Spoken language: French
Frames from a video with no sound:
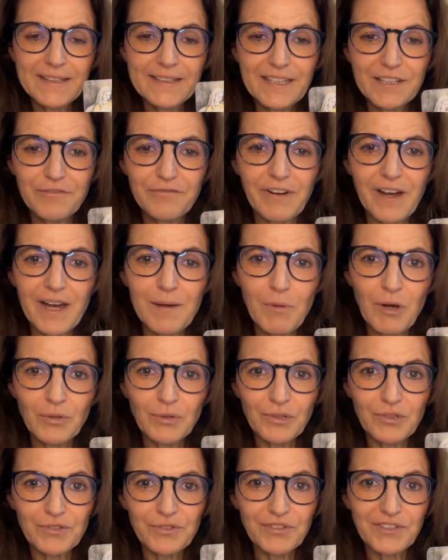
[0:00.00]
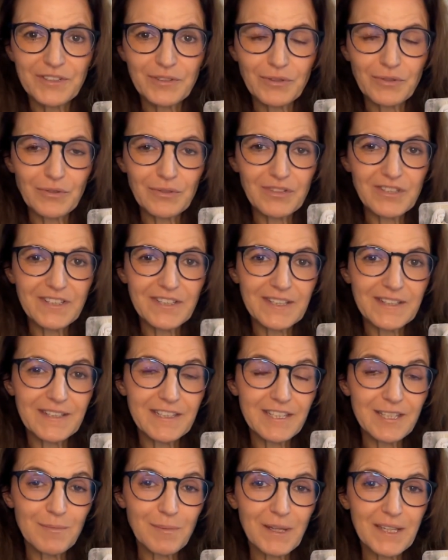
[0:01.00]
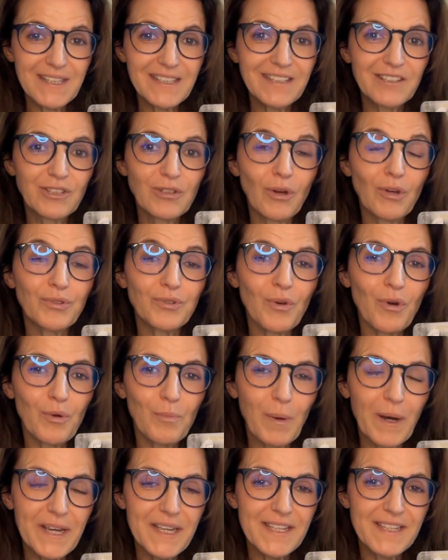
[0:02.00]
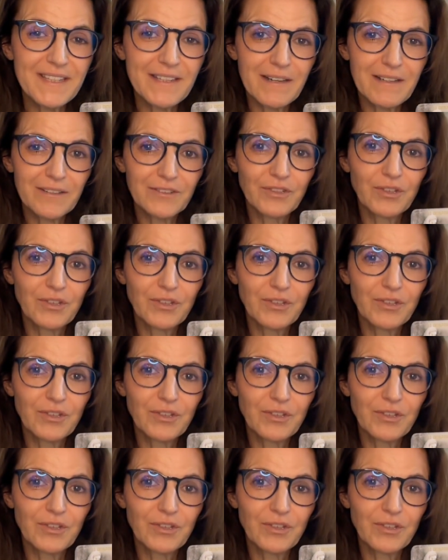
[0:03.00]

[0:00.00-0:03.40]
d'être vraiment dans cet esprit d'entreprise,